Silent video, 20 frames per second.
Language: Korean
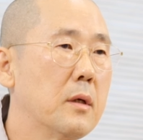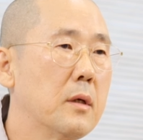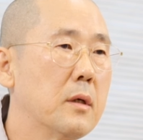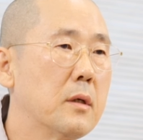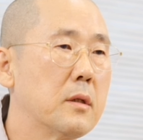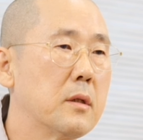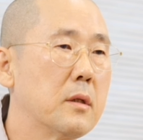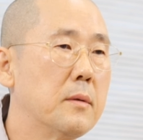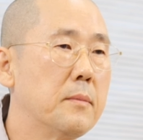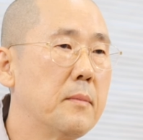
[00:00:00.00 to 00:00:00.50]

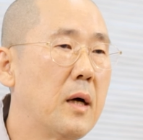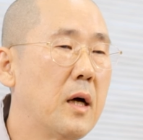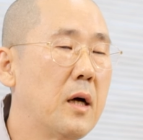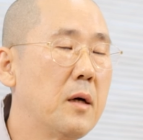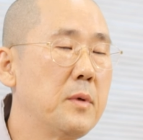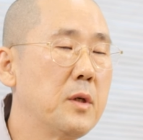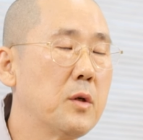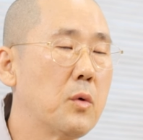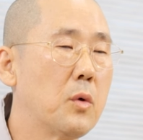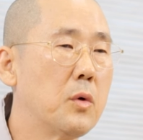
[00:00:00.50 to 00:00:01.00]
어떤
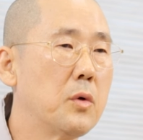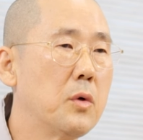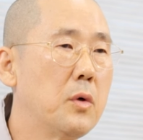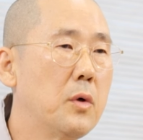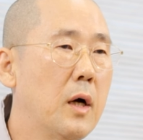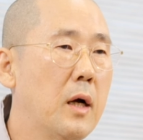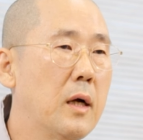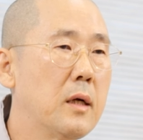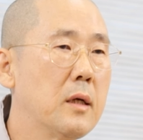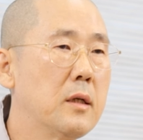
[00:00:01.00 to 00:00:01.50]
마음이
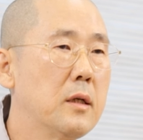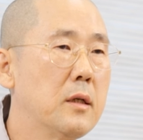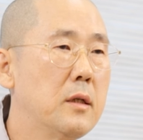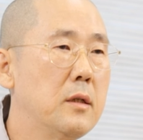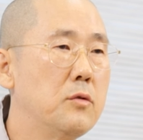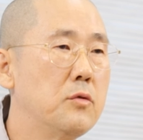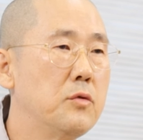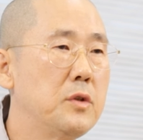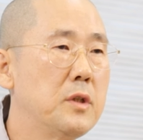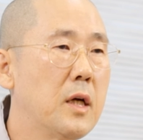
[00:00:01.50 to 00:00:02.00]
고요한
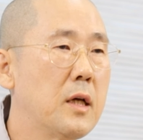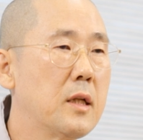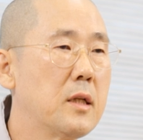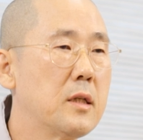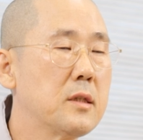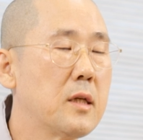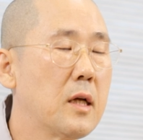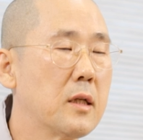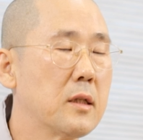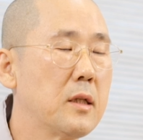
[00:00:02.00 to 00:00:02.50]
걸
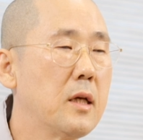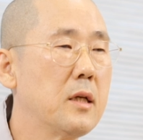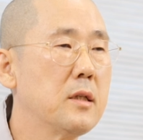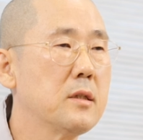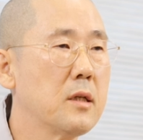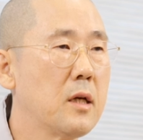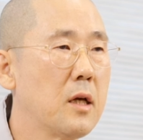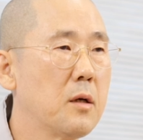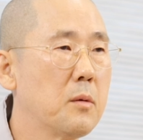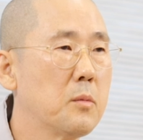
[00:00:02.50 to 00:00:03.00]
유지하는
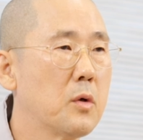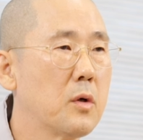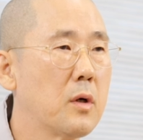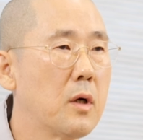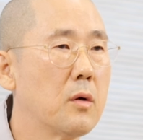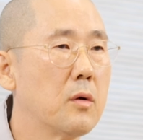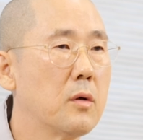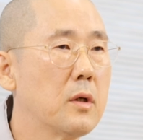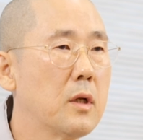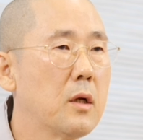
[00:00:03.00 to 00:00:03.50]
상태에서
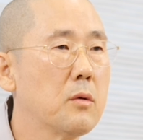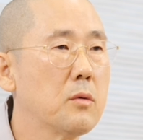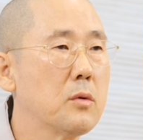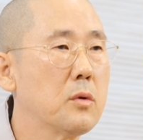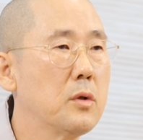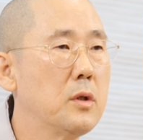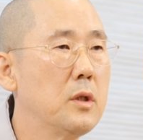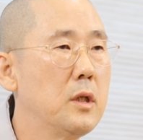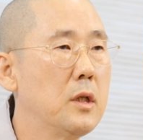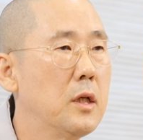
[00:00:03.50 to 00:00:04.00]
행복하고, 그리고
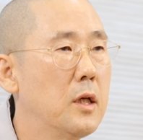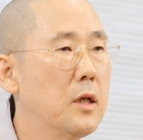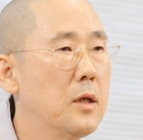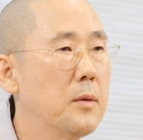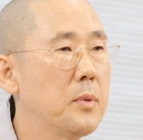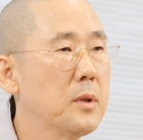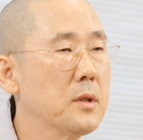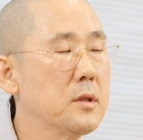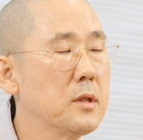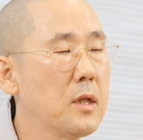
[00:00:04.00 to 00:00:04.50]
또 이
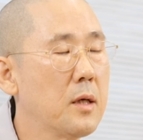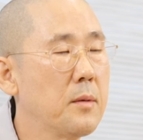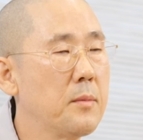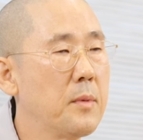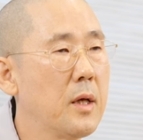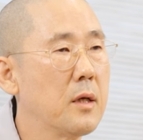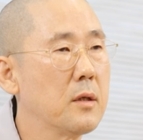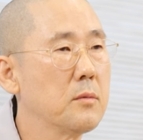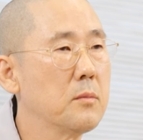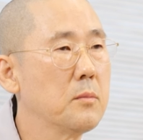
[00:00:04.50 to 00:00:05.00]

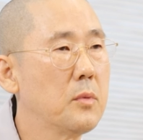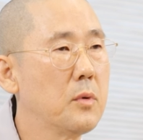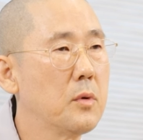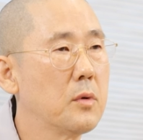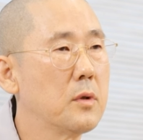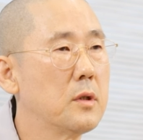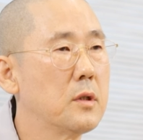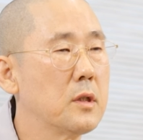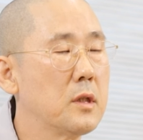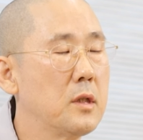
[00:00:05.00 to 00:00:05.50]
벗어남의
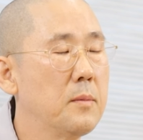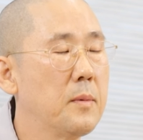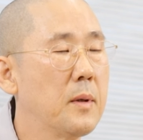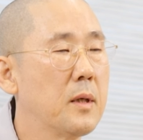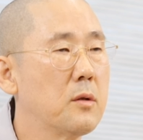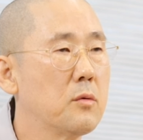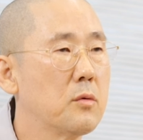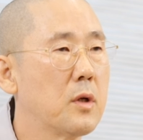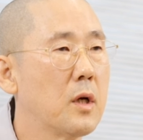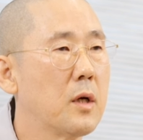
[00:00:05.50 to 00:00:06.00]
행복을
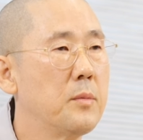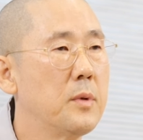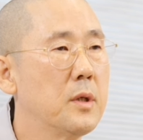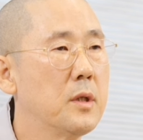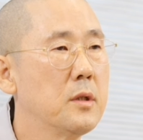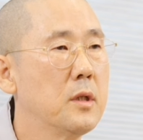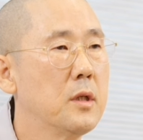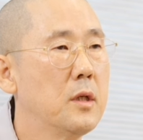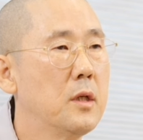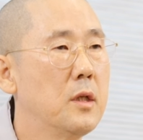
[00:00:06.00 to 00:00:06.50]
기반으로
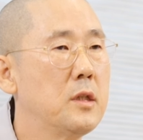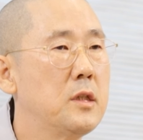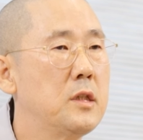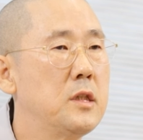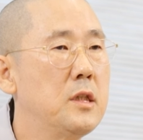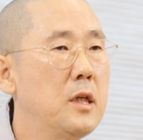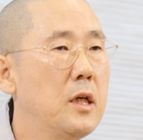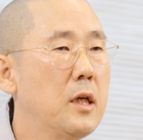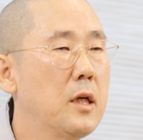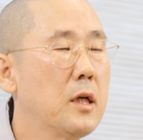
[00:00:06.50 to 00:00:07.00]
하면
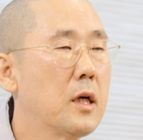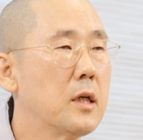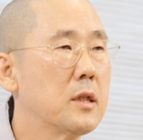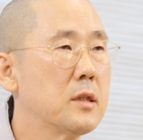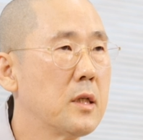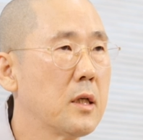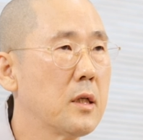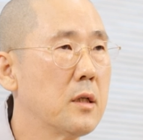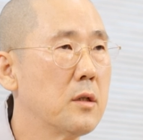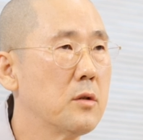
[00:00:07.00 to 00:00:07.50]
지혜가
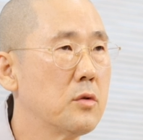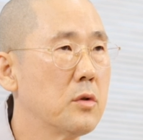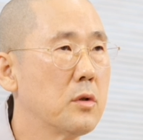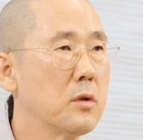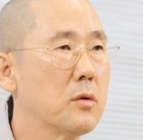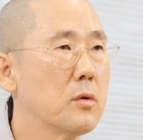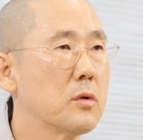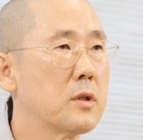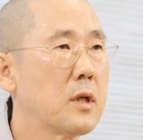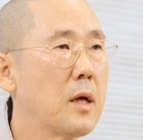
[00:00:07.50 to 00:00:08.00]
생길 수
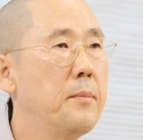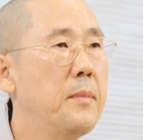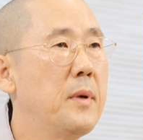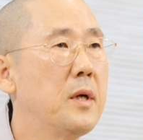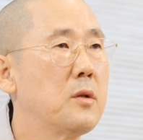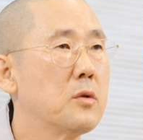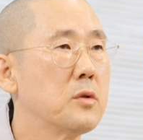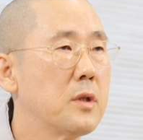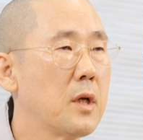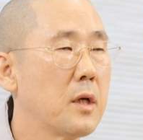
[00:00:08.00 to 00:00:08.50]
있고
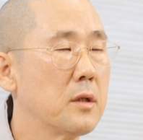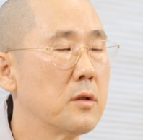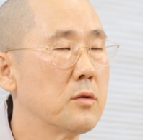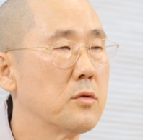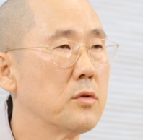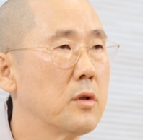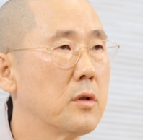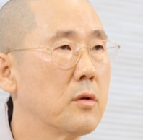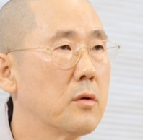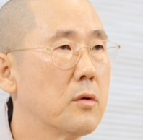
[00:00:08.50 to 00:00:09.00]
삼매도 생길
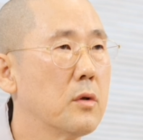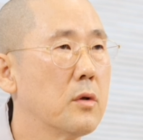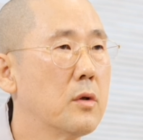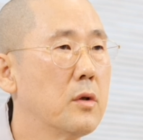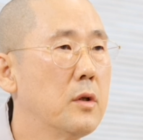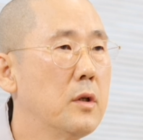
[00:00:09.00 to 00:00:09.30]
수 있고,